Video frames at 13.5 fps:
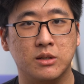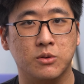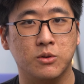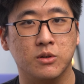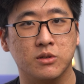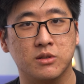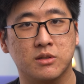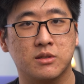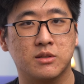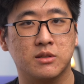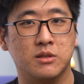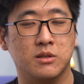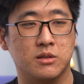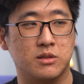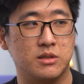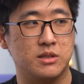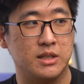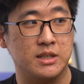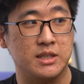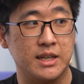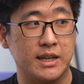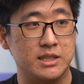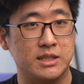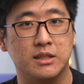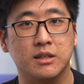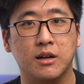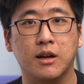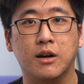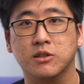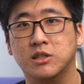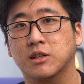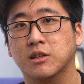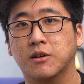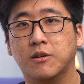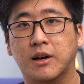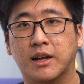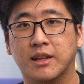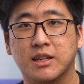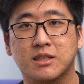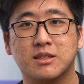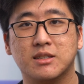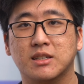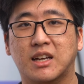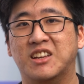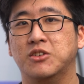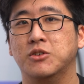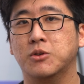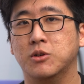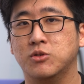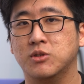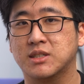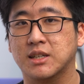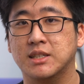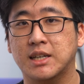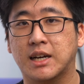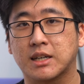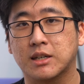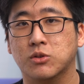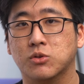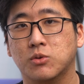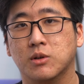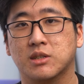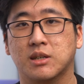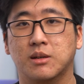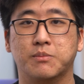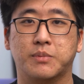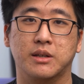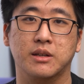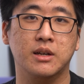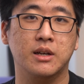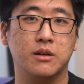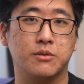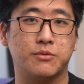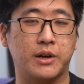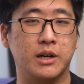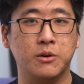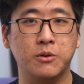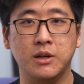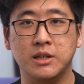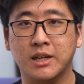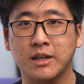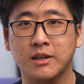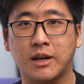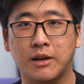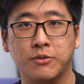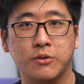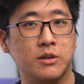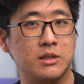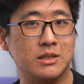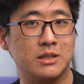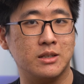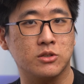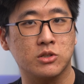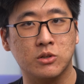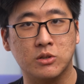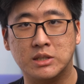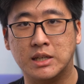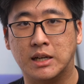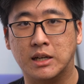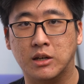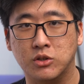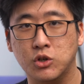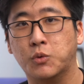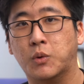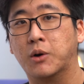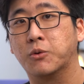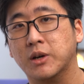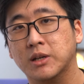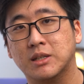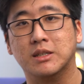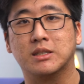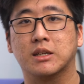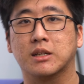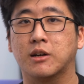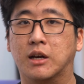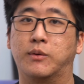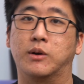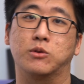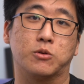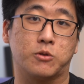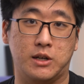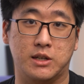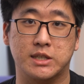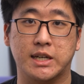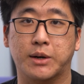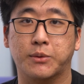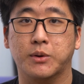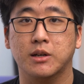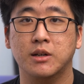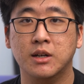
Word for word: 或者是增加新的料件的话，那自然又会去增加更多的成本，反而会让 iPhone S E 的售价呢又往回提升到两万多块的价位。